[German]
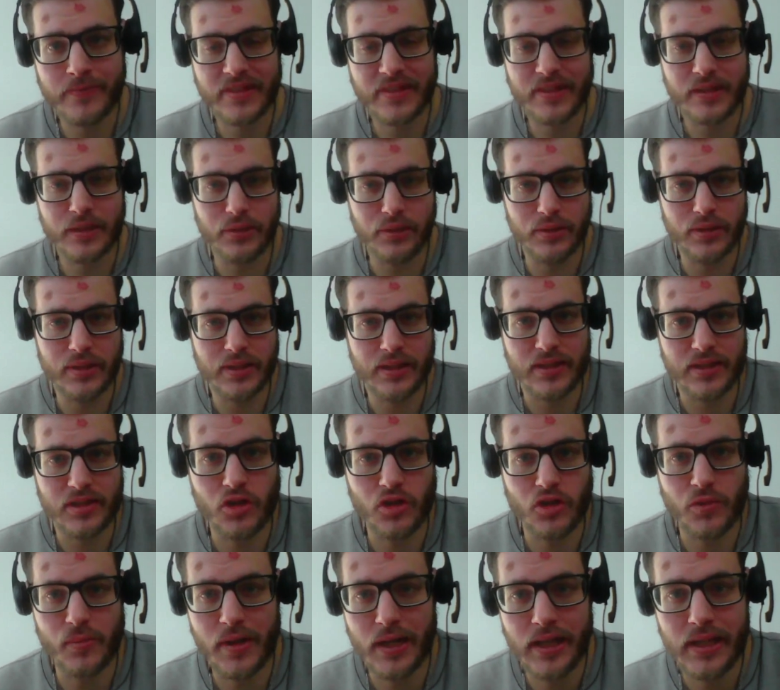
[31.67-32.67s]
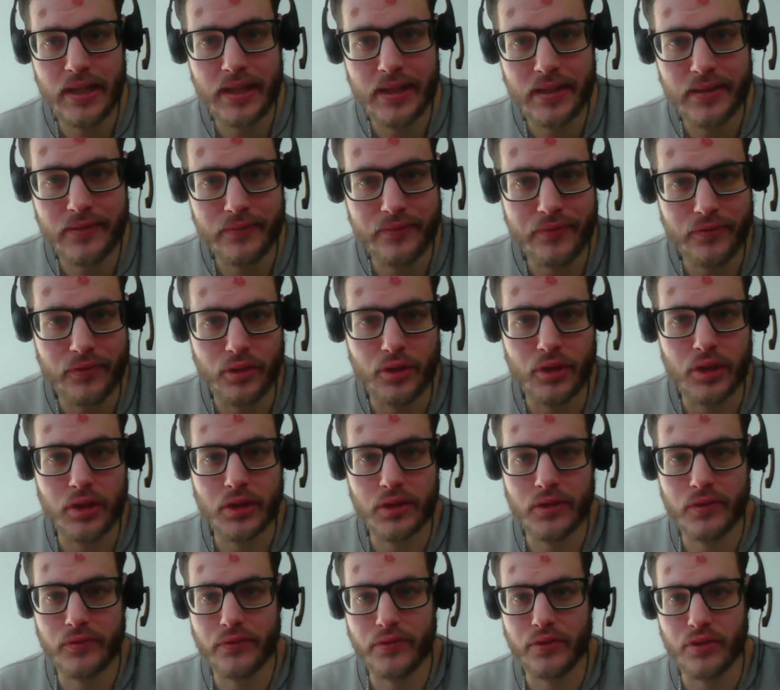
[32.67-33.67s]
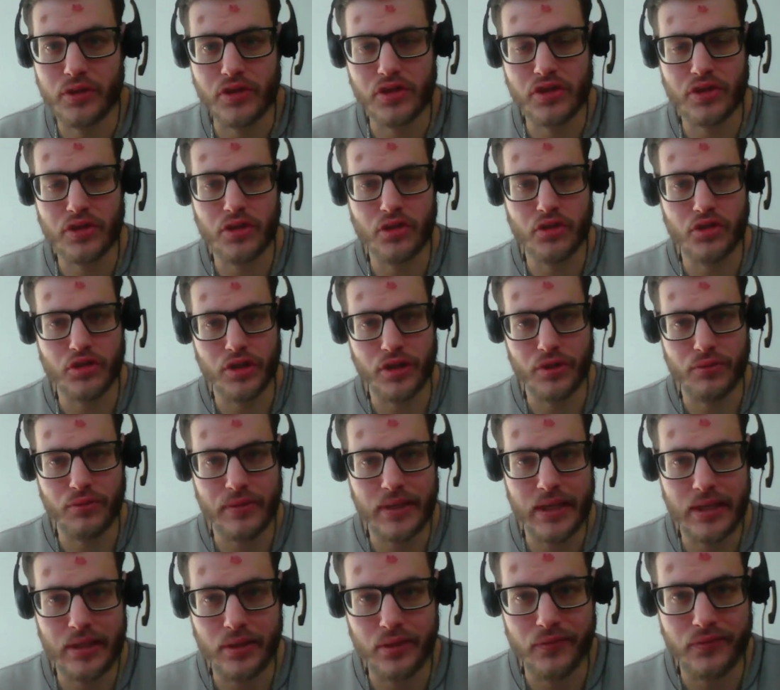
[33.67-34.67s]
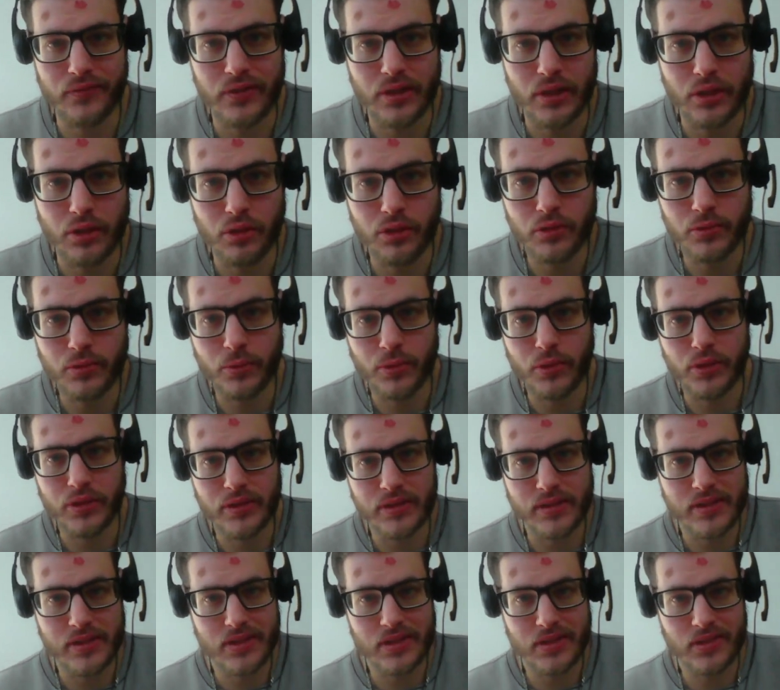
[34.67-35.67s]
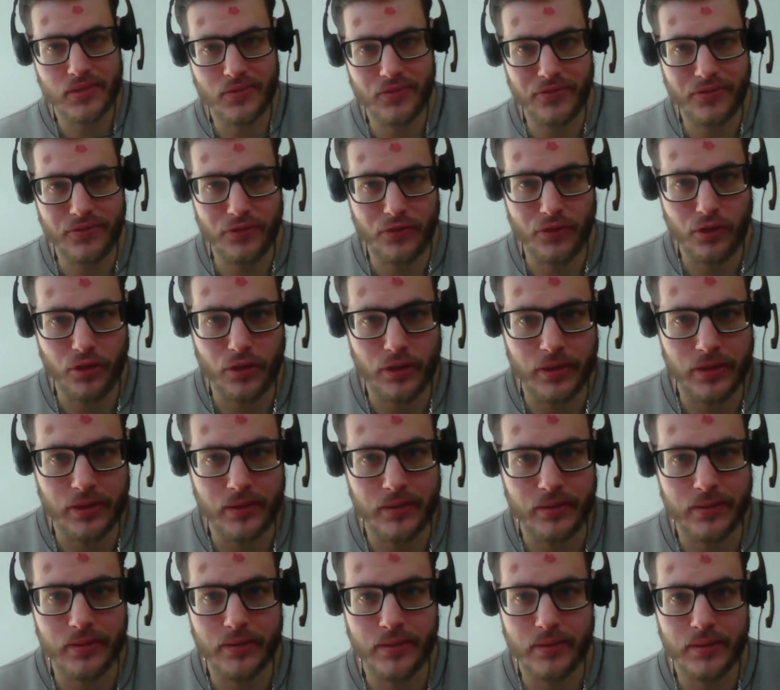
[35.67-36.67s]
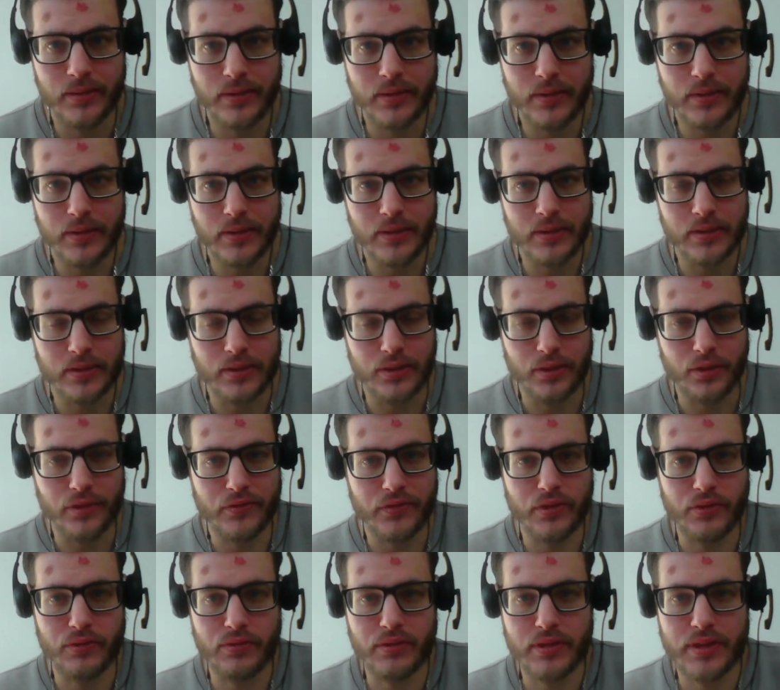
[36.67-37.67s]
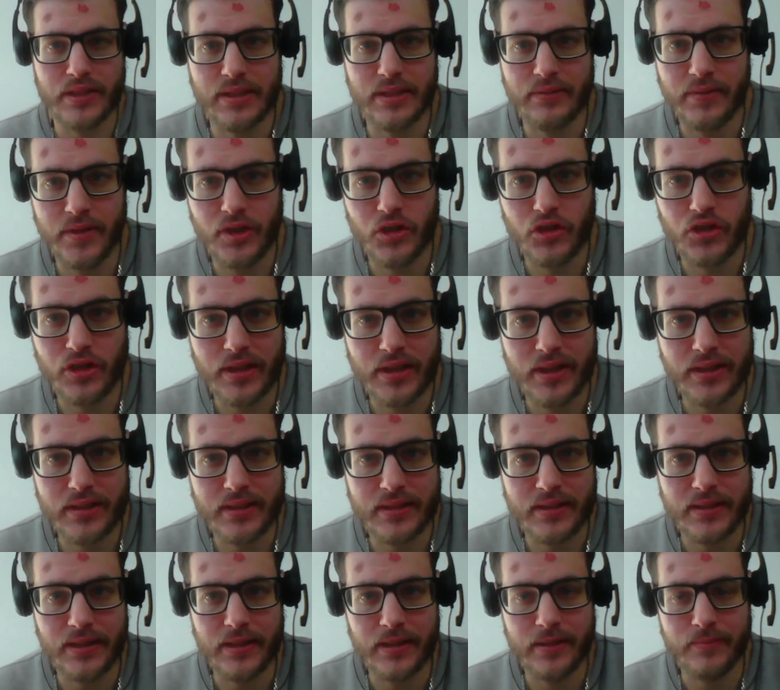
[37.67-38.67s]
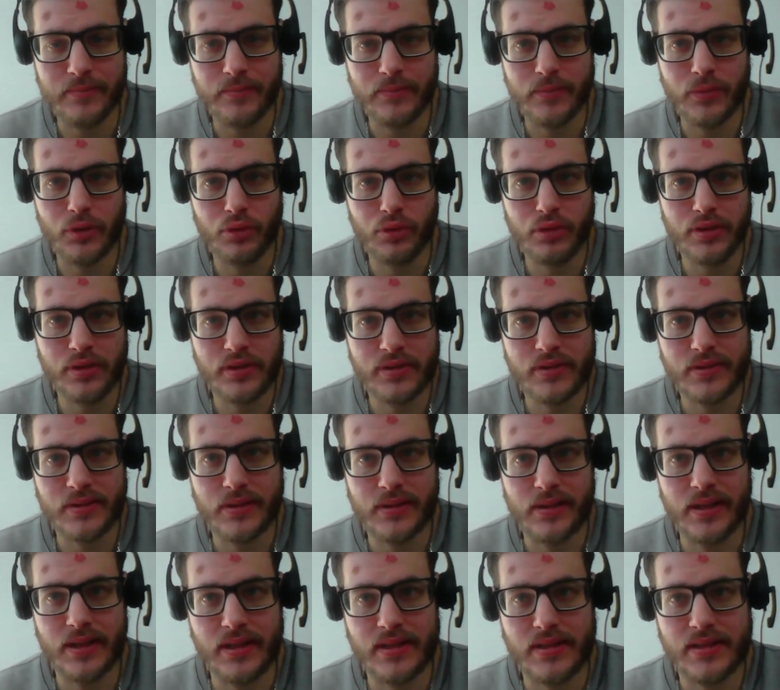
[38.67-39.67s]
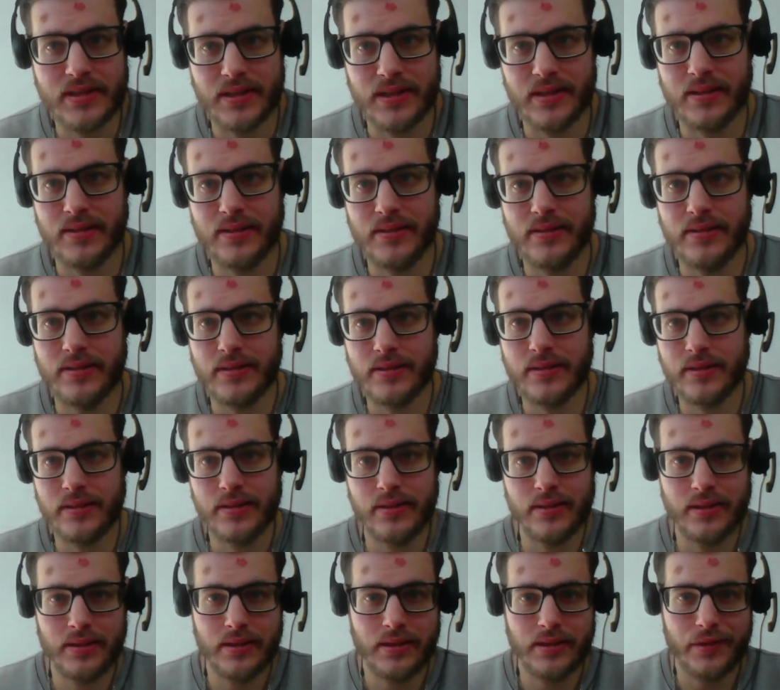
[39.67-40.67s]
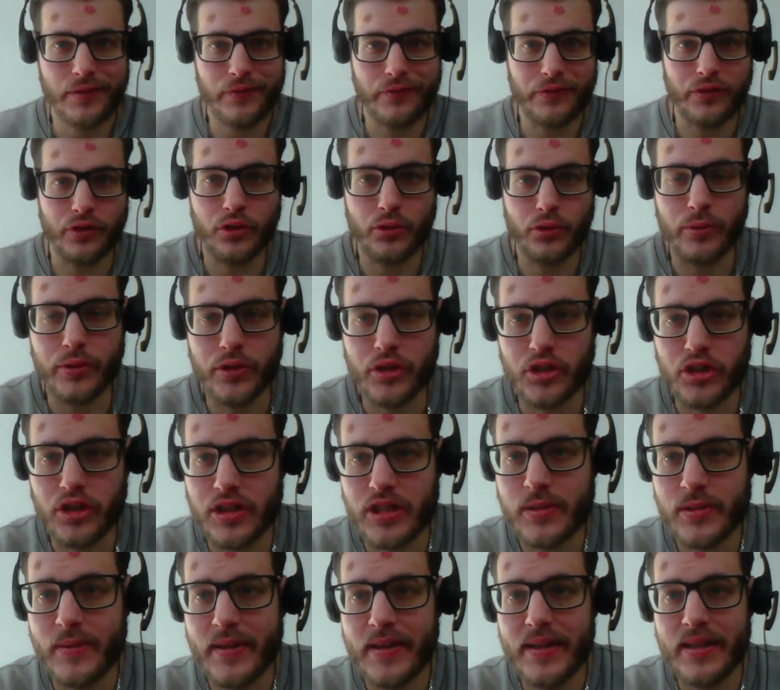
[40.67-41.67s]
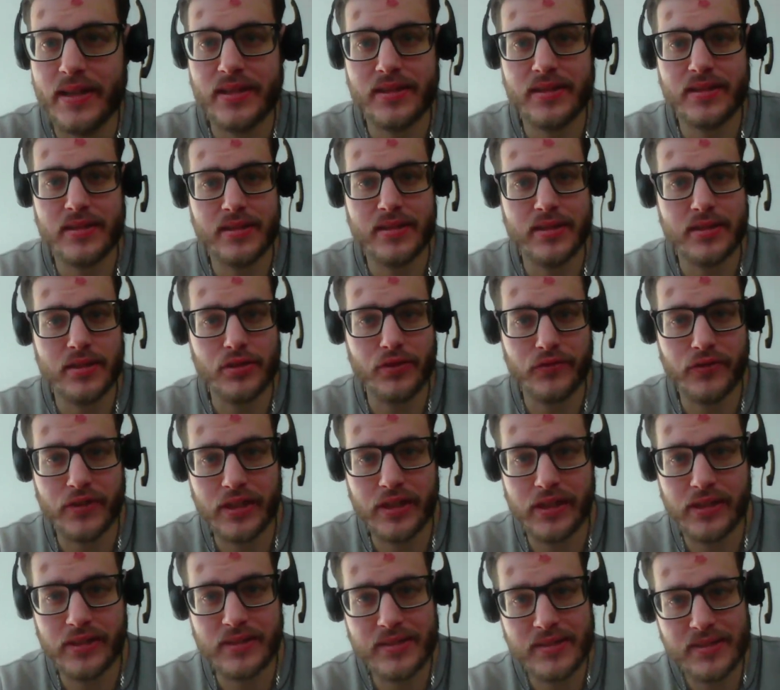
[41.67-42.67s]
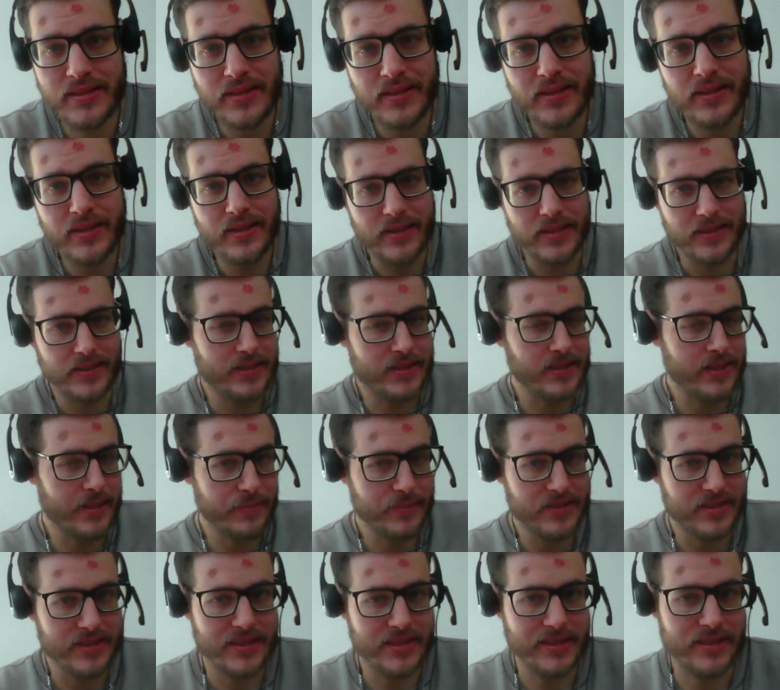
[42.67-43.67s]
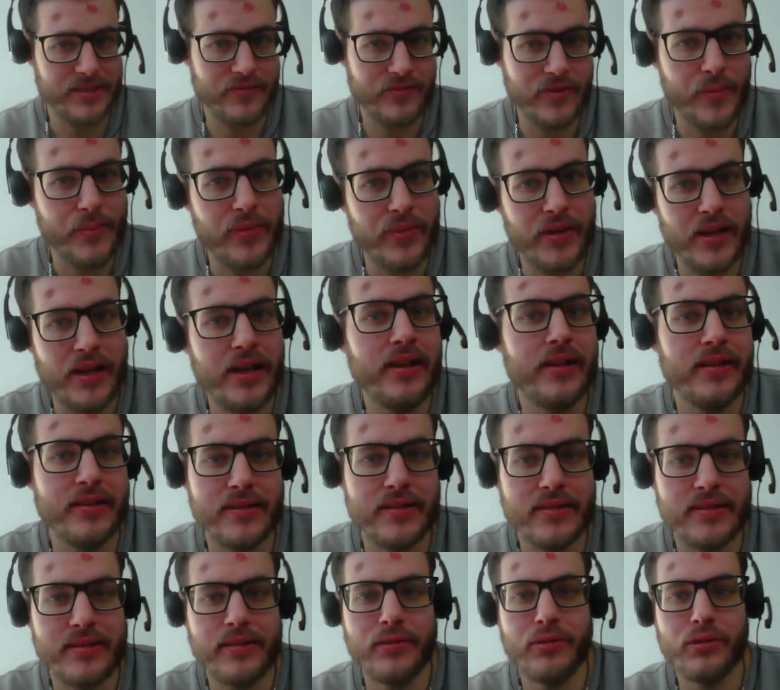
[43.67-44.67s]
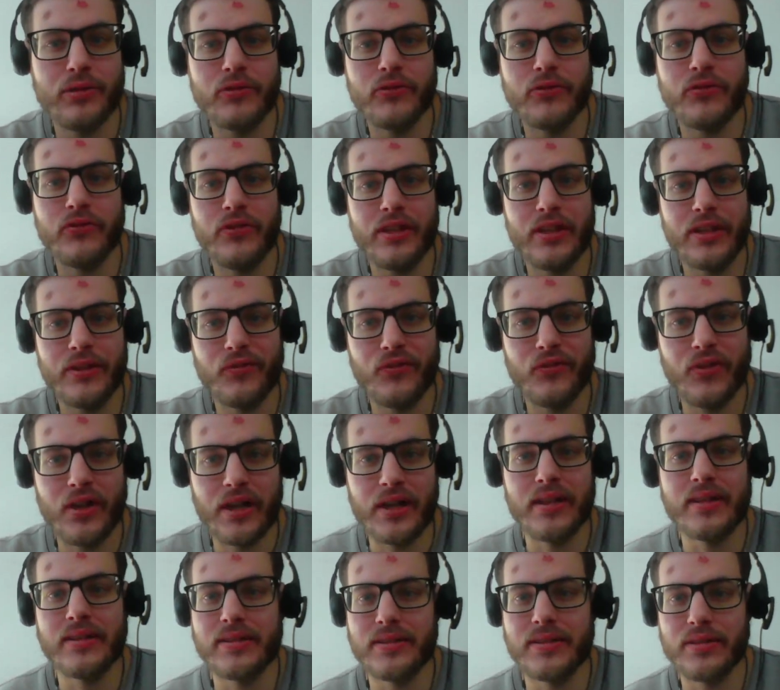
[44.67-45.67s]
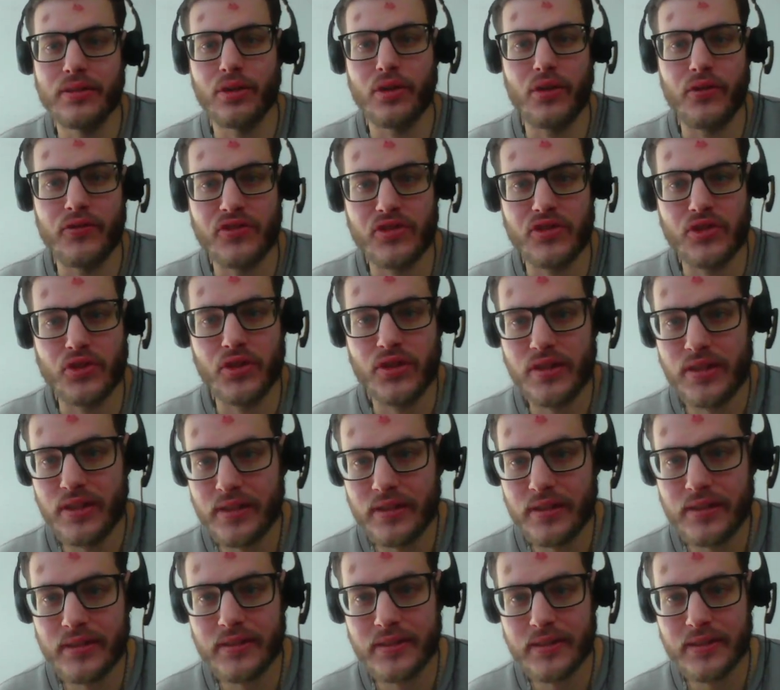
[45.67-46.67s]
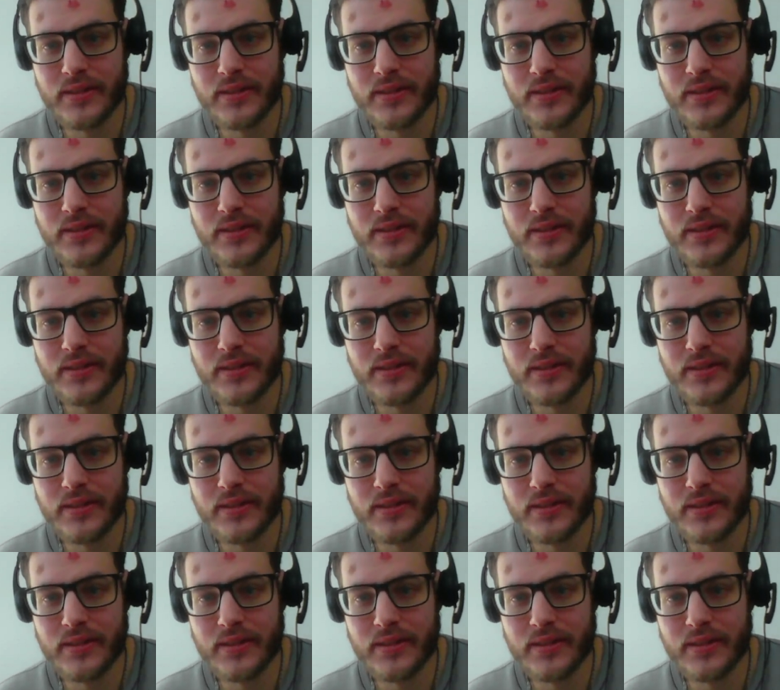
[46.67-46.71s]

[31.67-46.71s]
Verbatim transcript: und die ganz normal langen Folgen von Stitchy and Reagan of the Old Ones, von The Lord of the Rings Adventure Card Game und letztendlich von The Witcher 2 Assassins of Kings. Ich habe das echt verplant. Irgendwie war ich noch auf Sonntag